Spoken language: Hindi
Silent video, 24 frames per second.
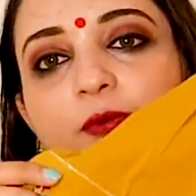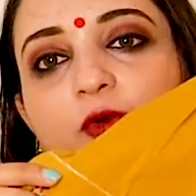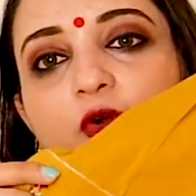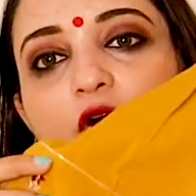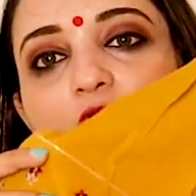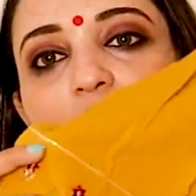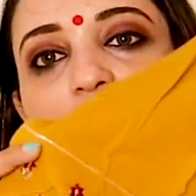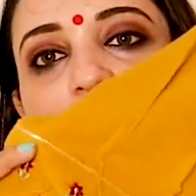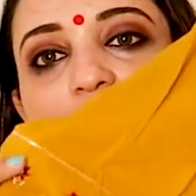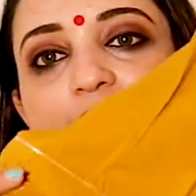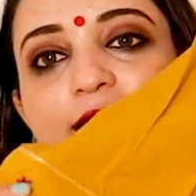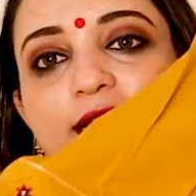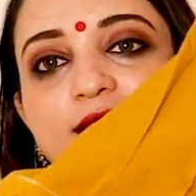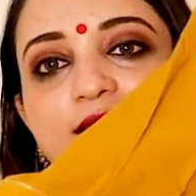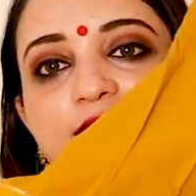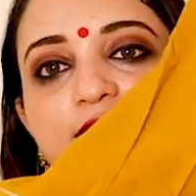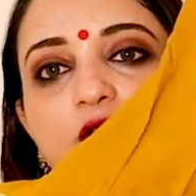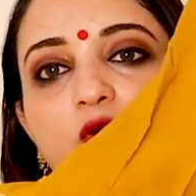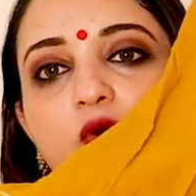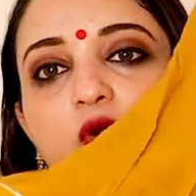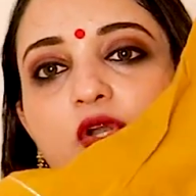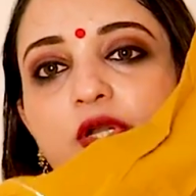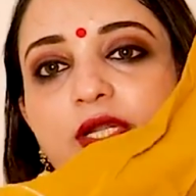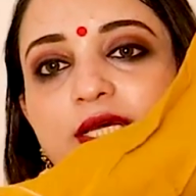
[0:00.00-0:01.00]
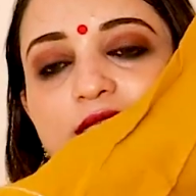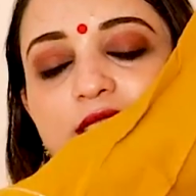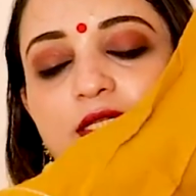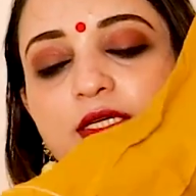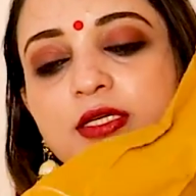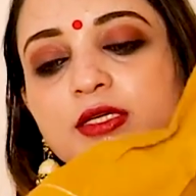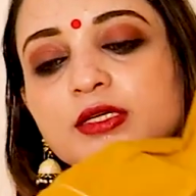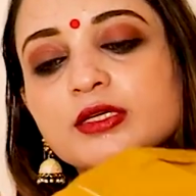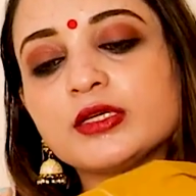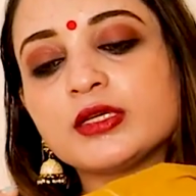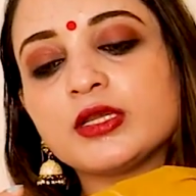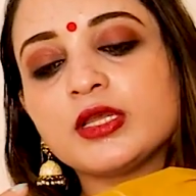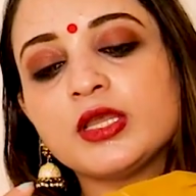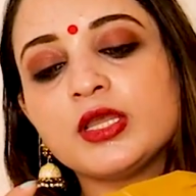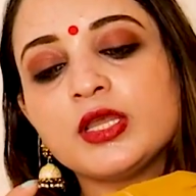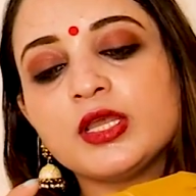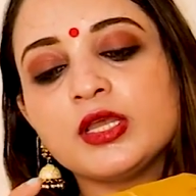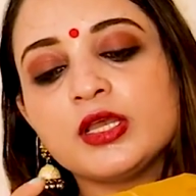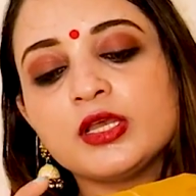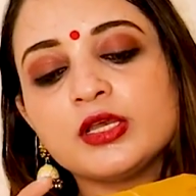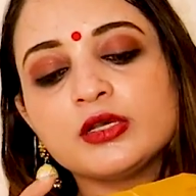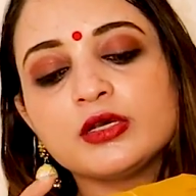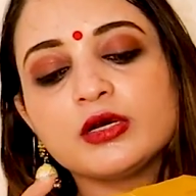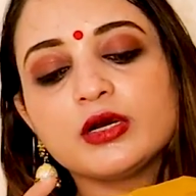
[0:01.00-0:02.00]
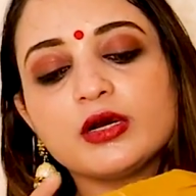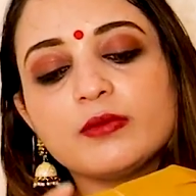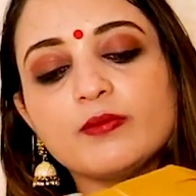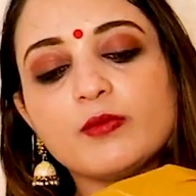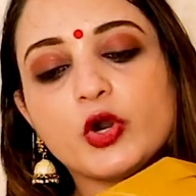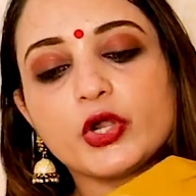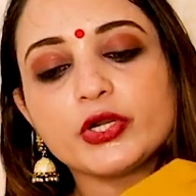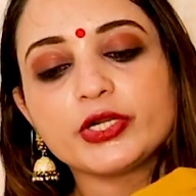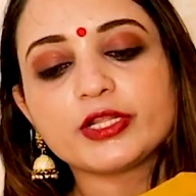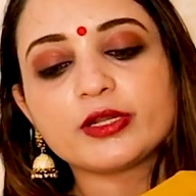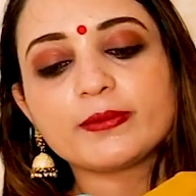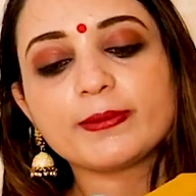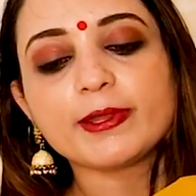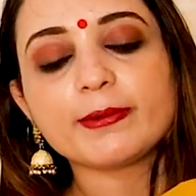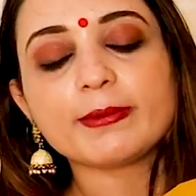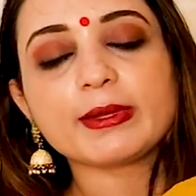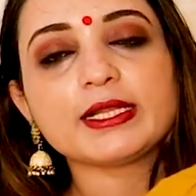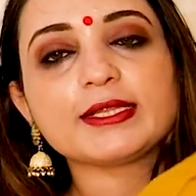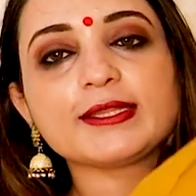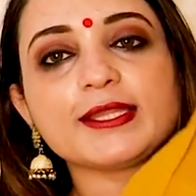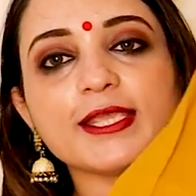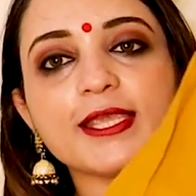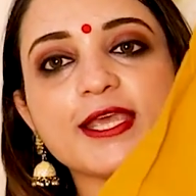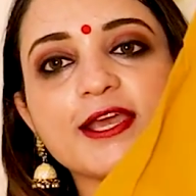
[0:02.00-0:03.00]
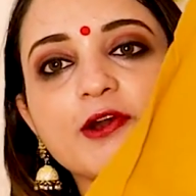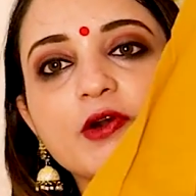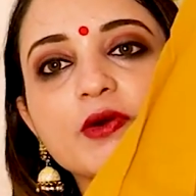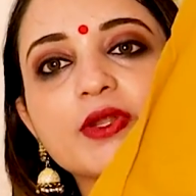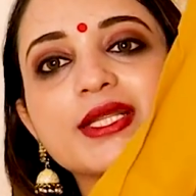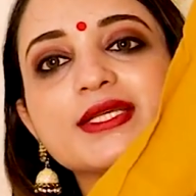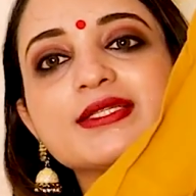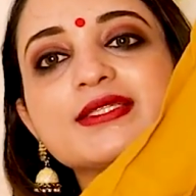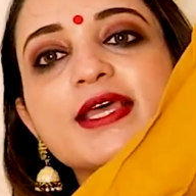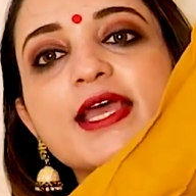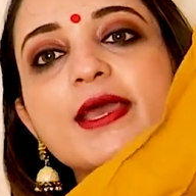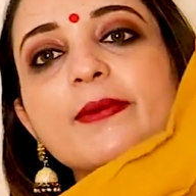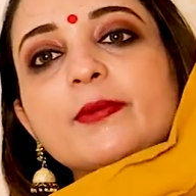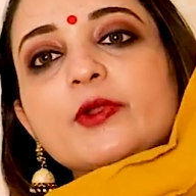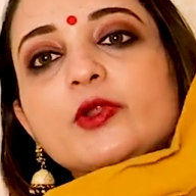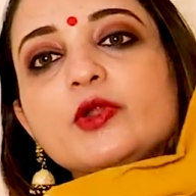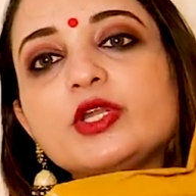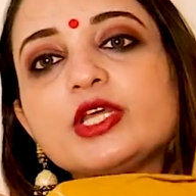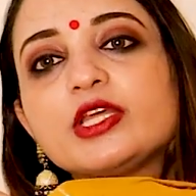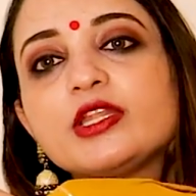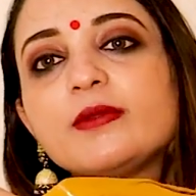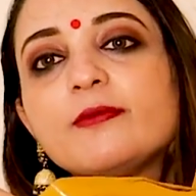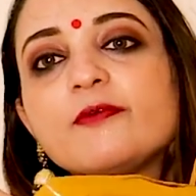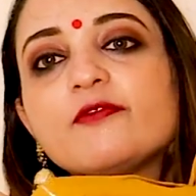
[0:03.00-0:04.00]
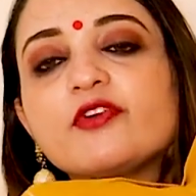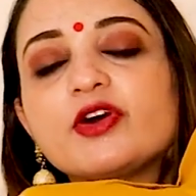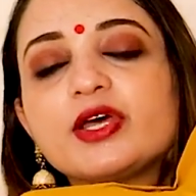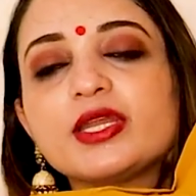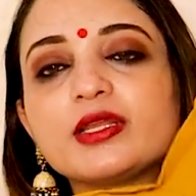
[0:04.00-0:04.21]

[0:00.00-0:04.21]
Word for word: आपको अगेन ऐसी गोल्डन बॉर्डर भी मिलती है और ऐसा एम्ब्रॉयडरी